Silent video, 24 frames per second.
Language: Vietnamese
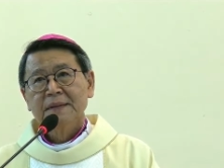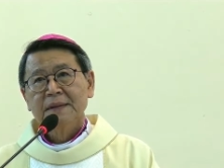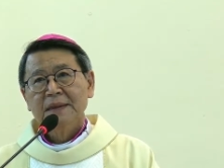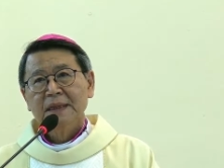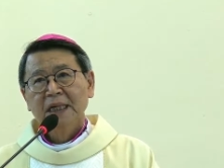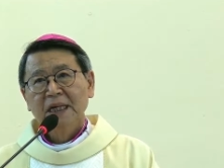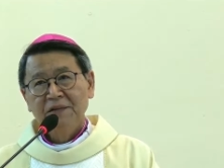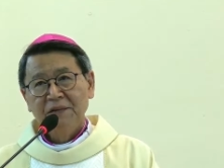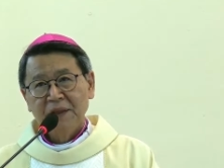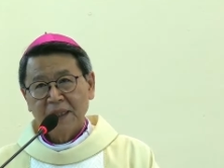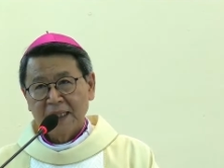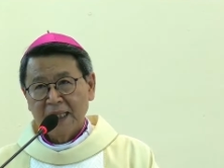
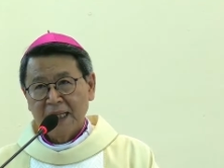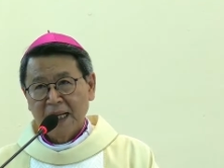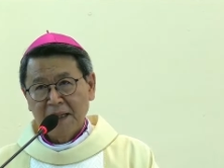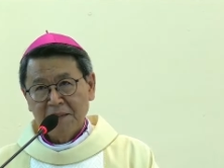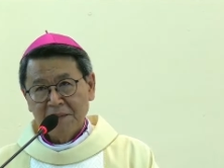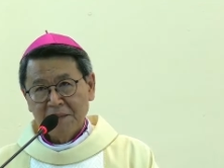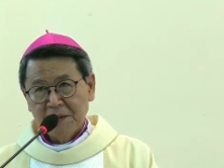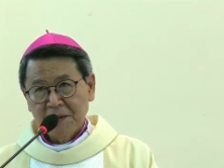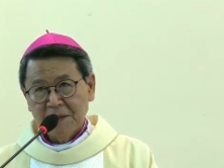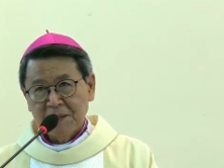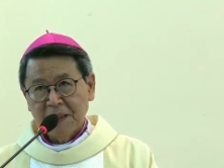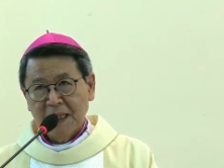Người Việt
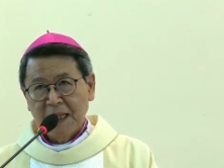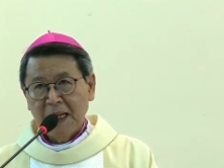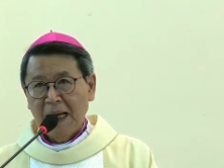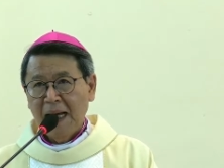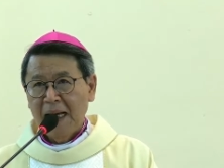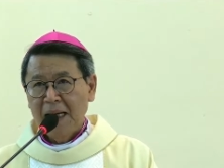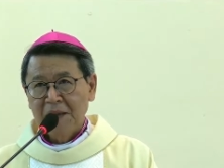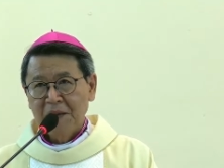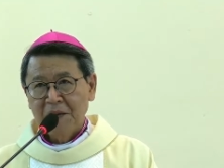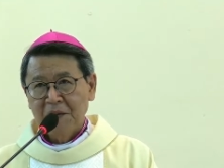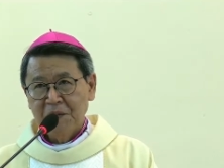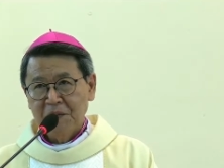Nam chúng ta
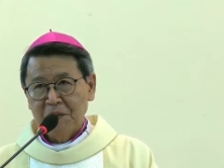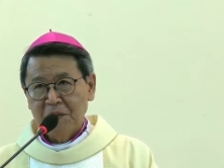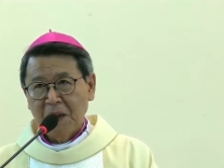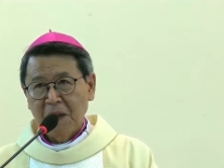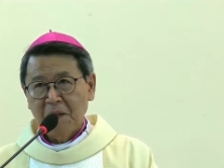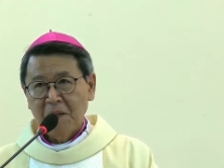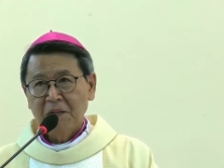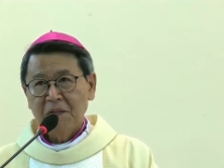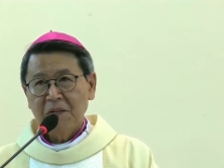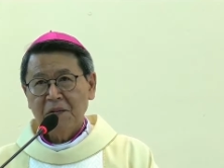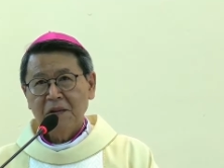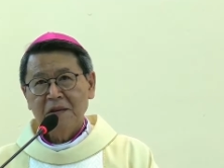ai cũng
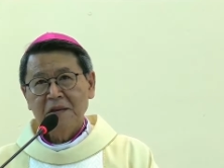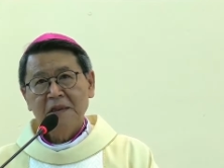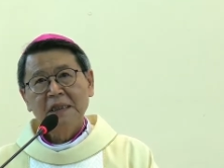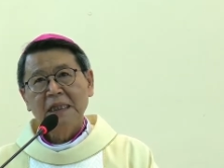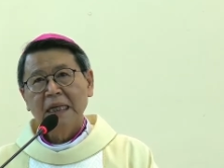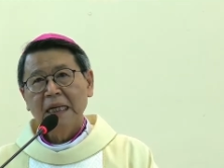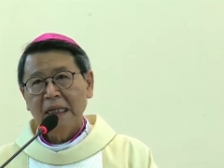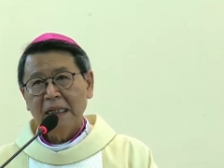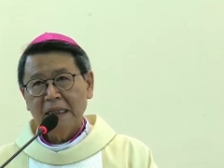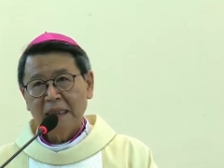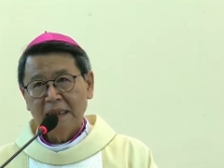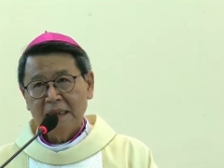mong có
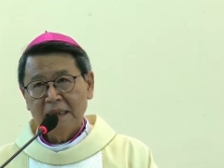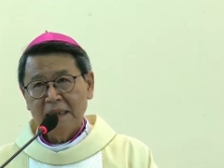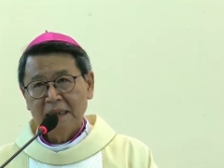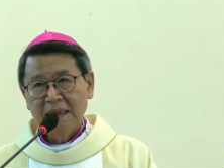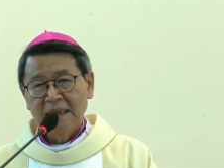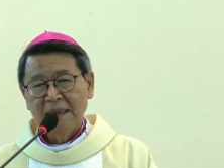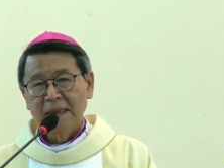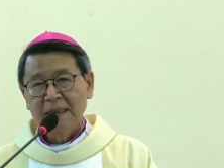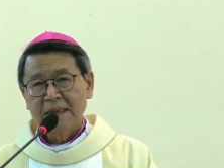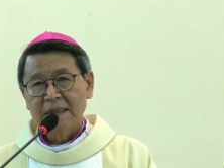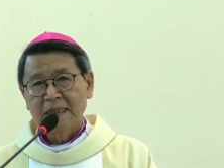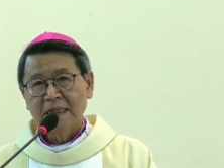chết
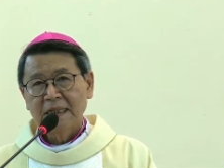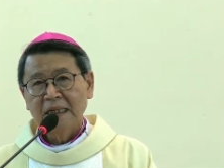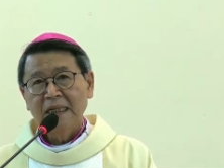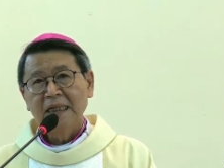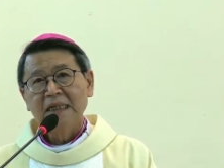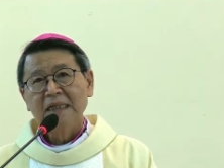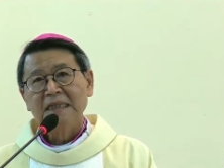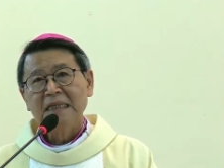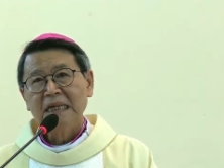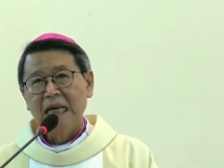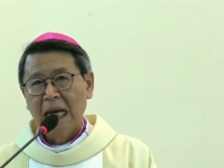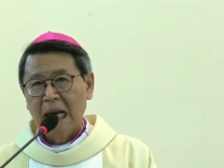thì được chết
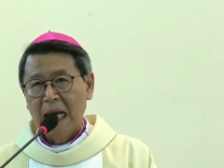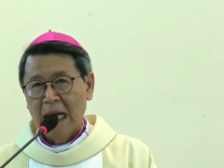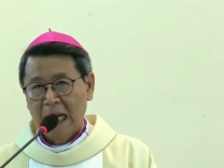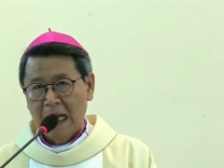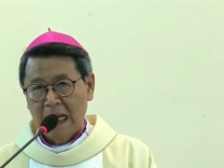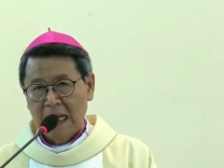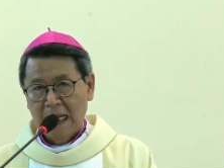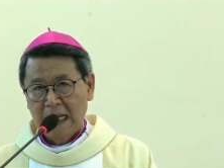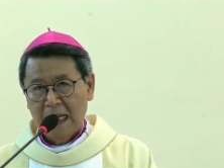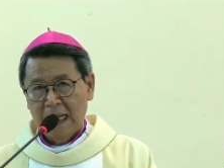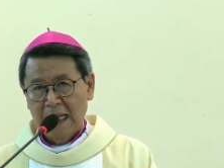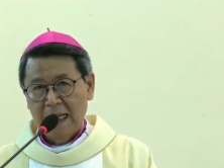ở
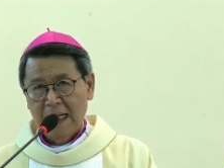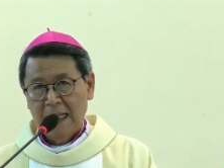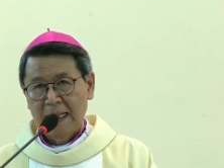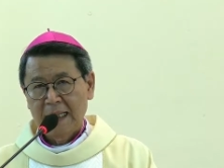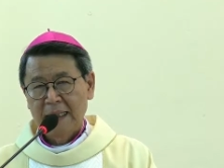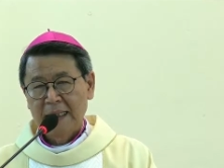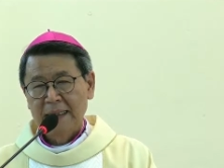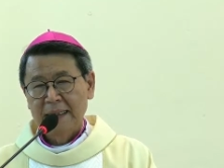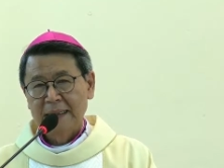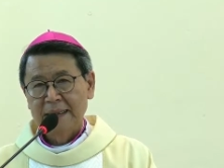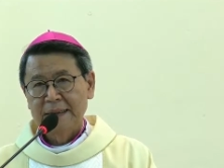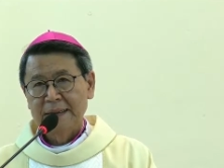nhà
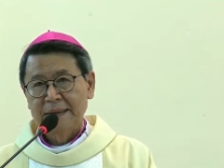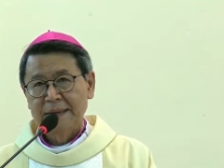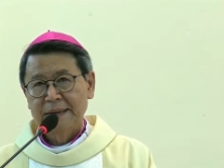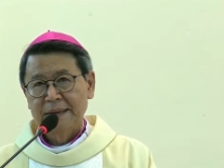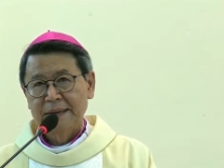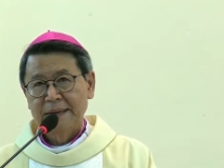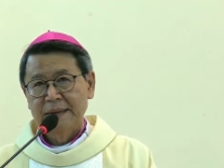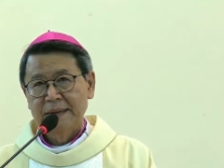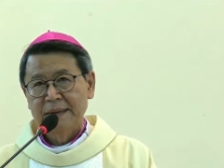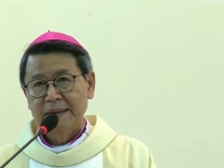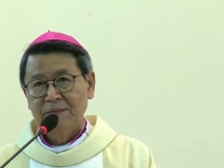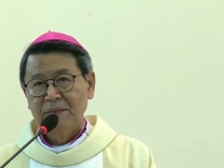
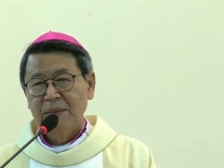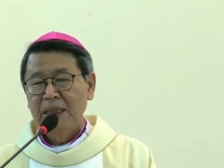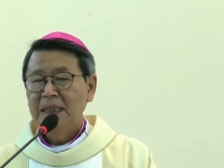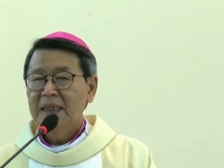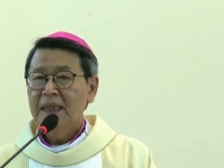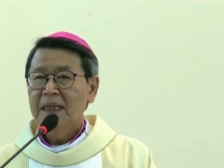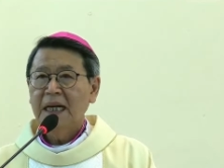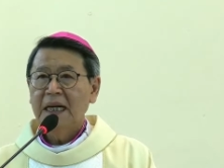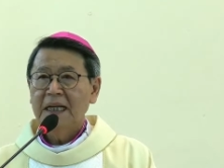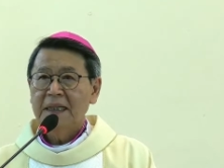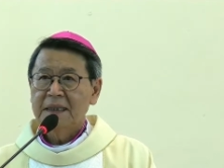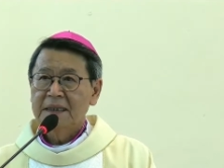
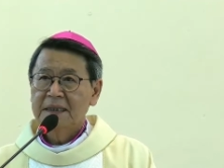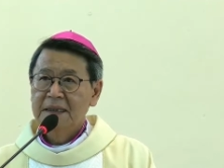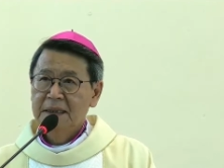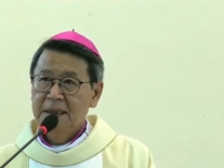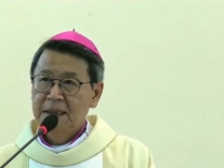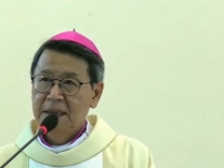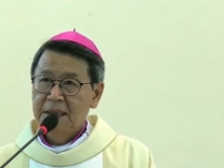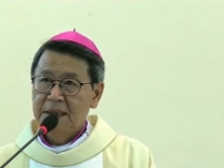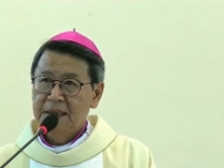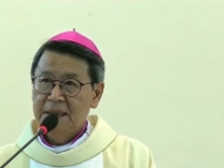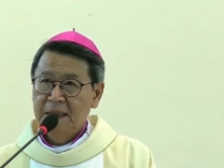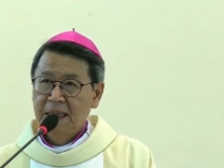bên cạnh
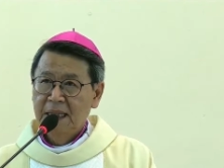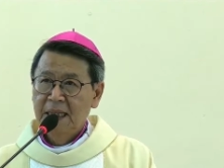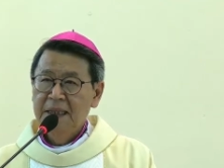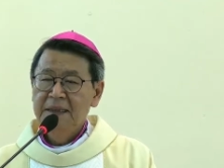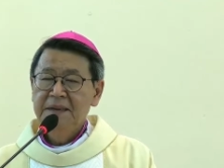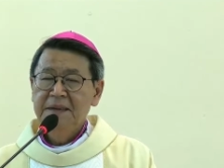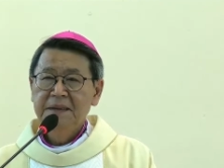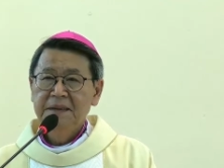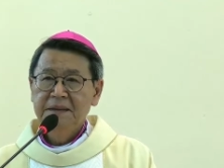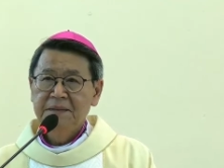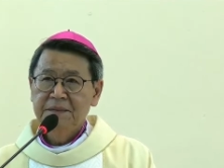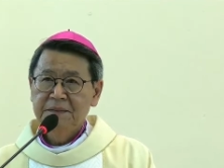người
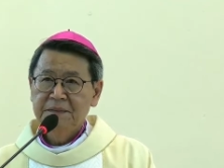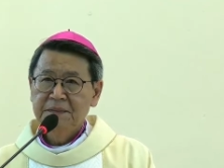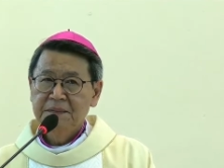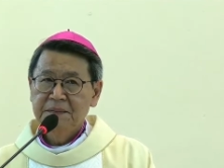thân